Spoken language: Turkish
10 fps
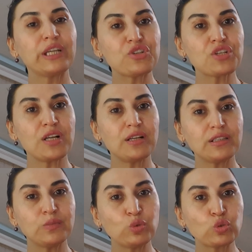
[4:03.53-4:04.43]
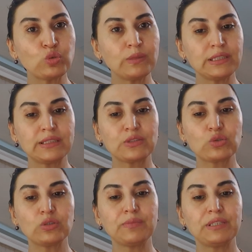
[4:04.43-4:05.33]
eşyalarda
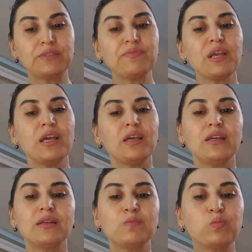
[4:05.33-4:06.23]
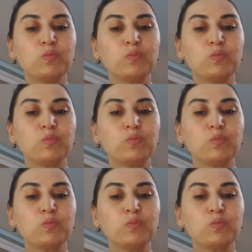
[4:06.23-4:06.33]
bozulmalarınız olabilir e,